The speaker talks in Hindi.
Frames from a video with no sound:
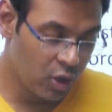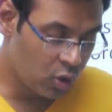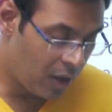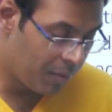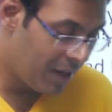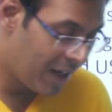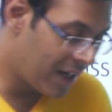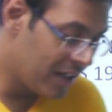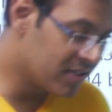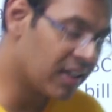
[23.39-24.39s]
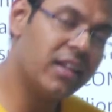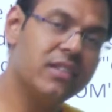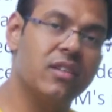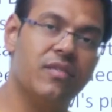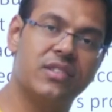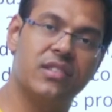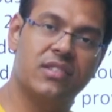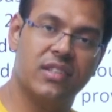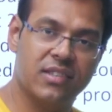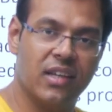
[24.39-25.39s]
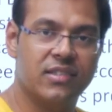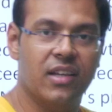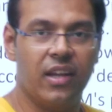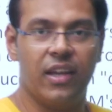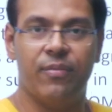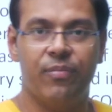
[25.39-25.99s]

तो हमने कई सारी सर्विसेज डिस्कस करी